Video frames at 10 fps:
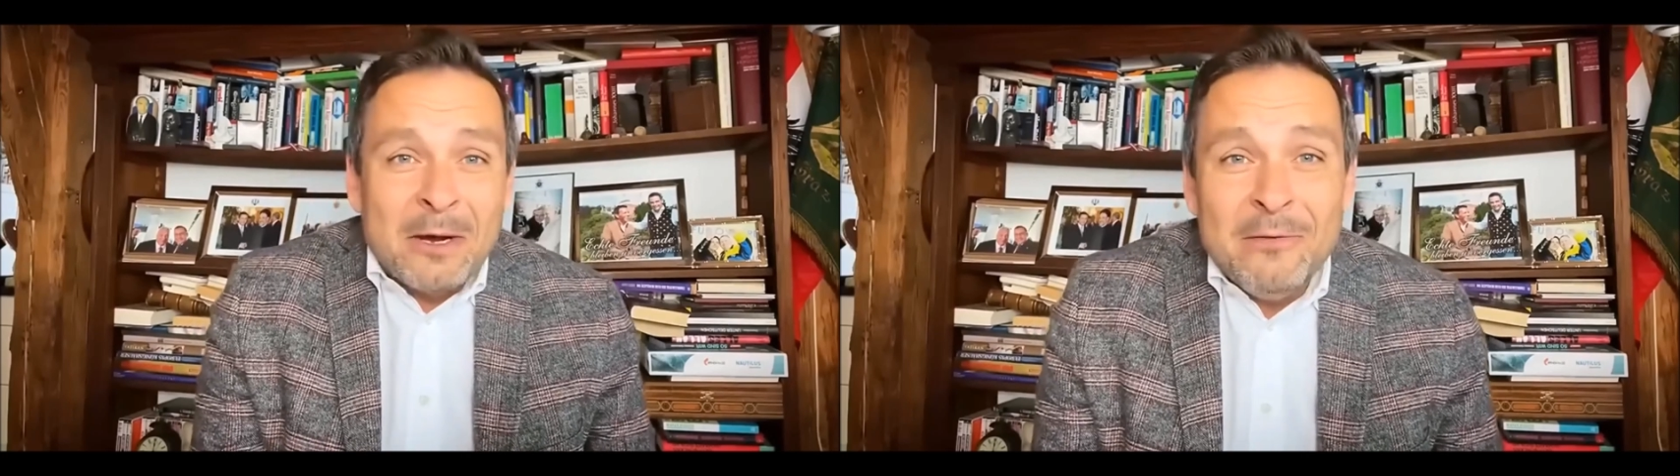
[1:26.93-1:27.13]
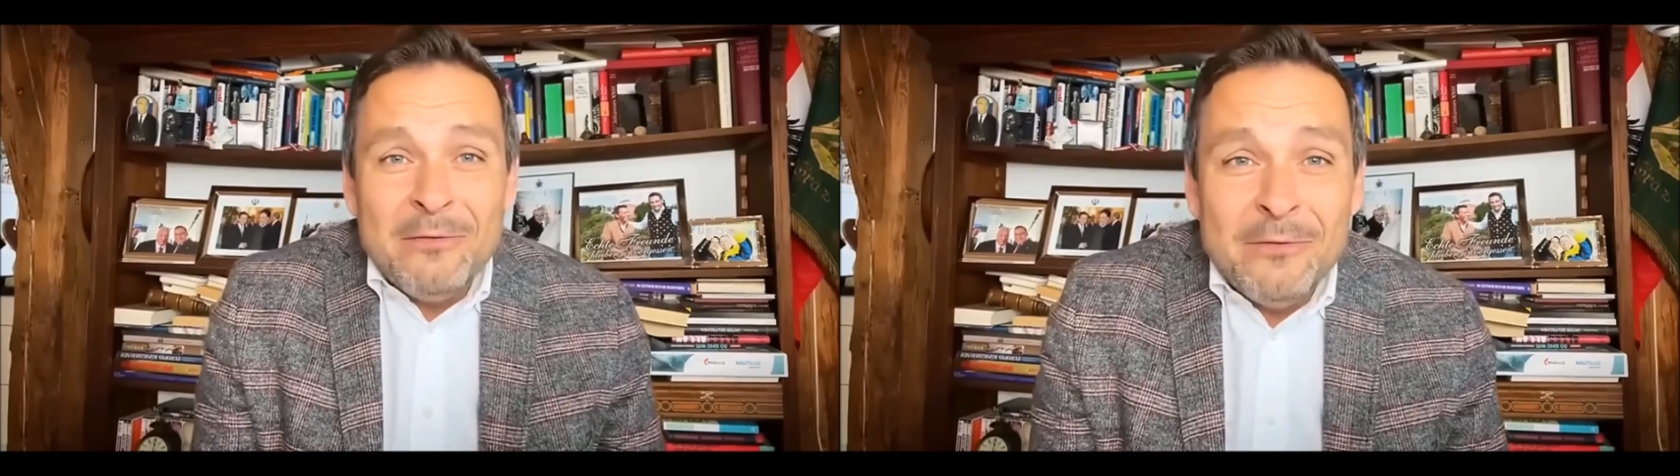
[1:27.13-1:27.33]

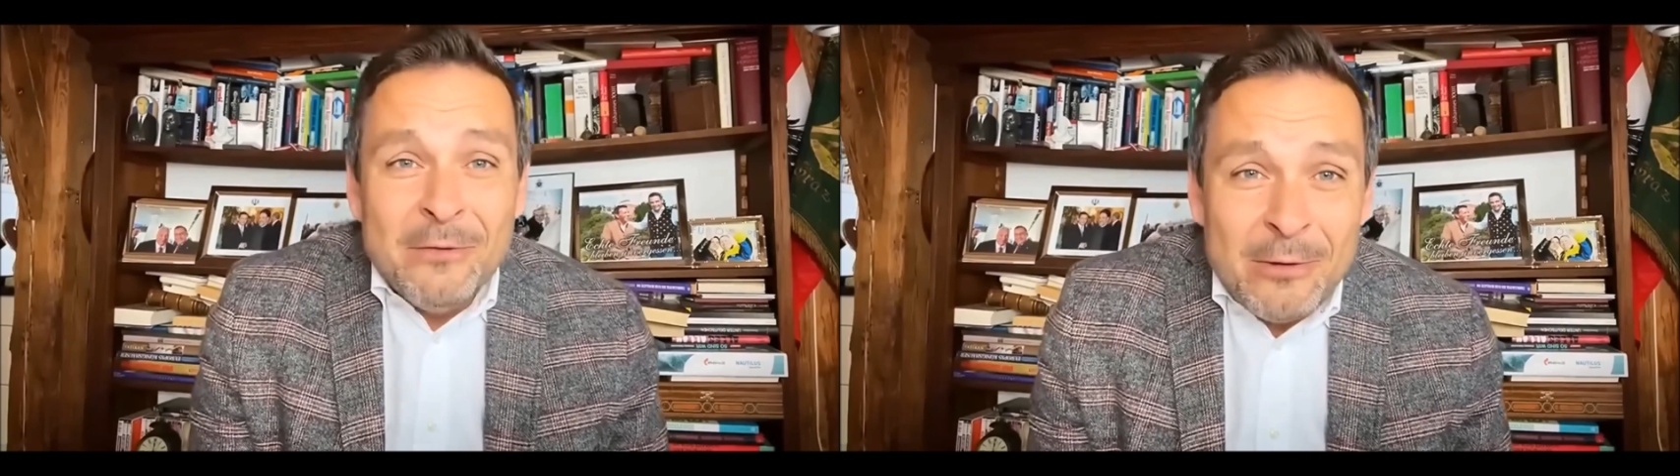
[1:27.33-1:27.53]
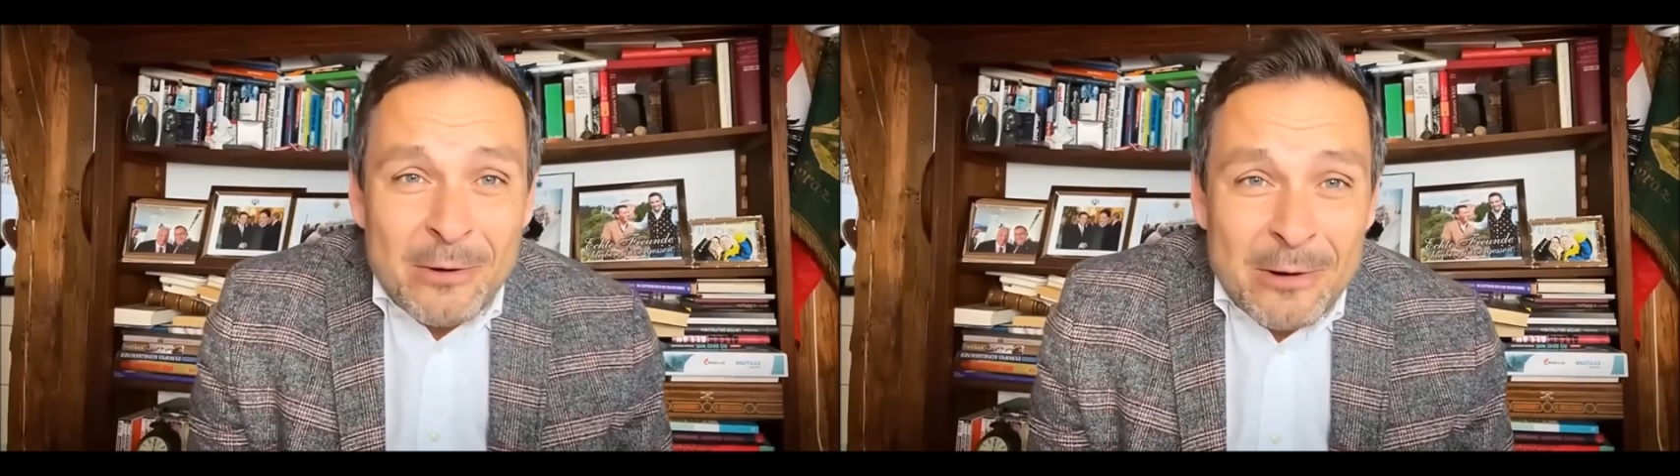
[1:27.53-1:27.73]

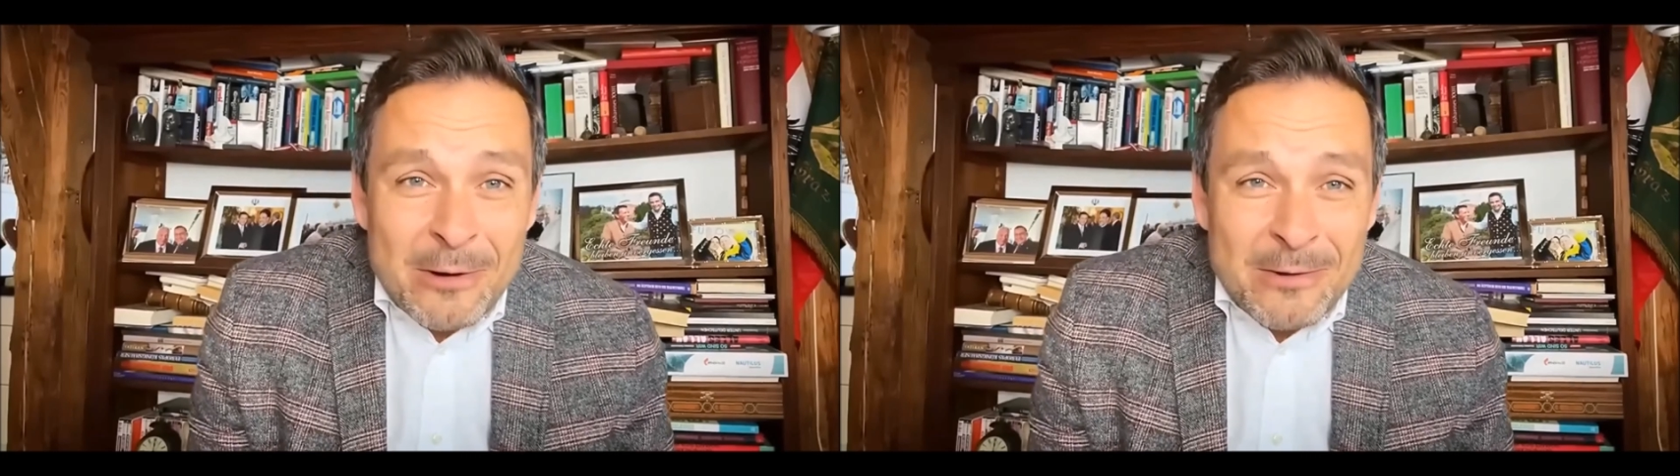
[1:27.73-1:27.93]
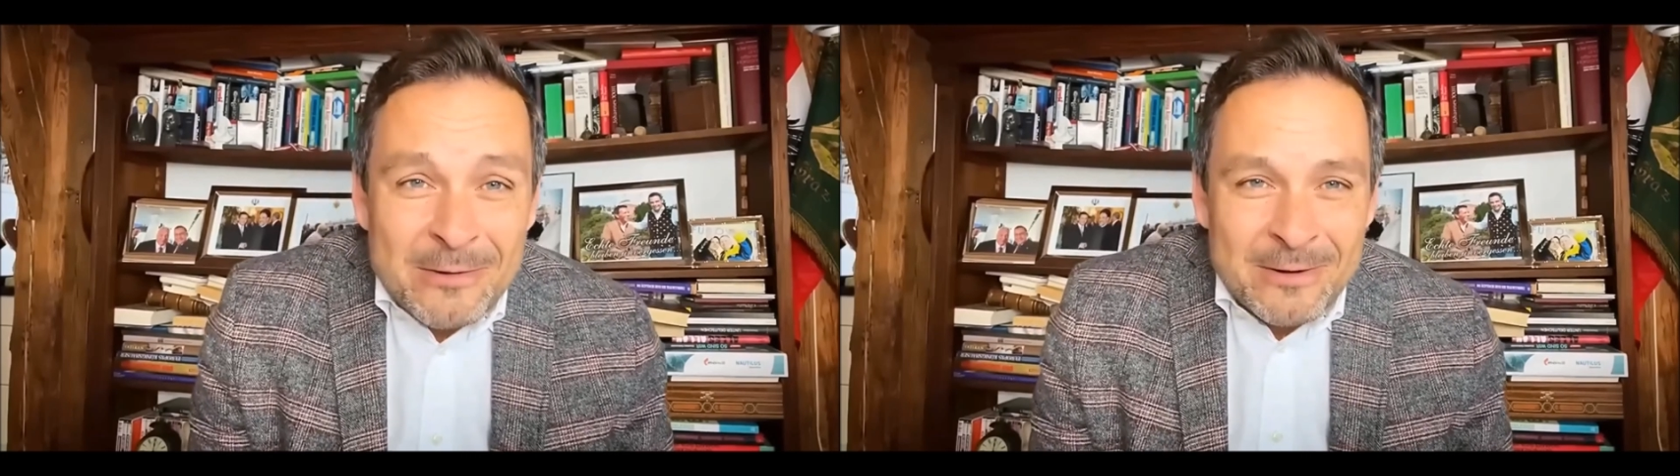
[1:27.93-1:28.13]

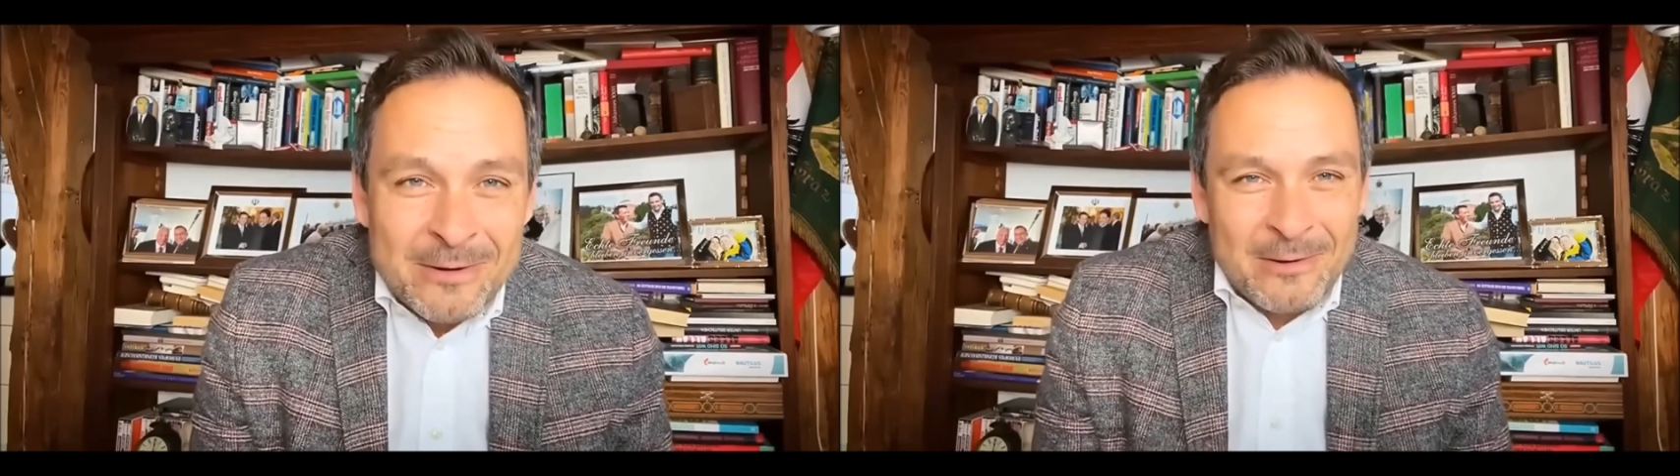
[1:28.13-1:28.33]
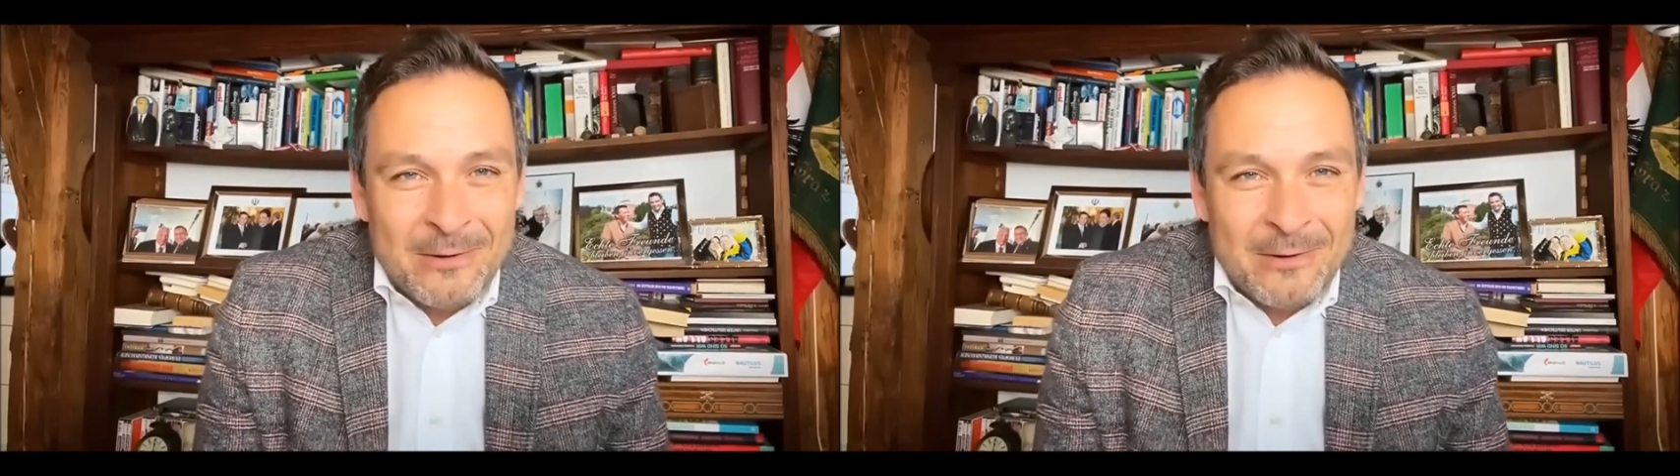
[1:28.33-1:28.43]
Gefühlen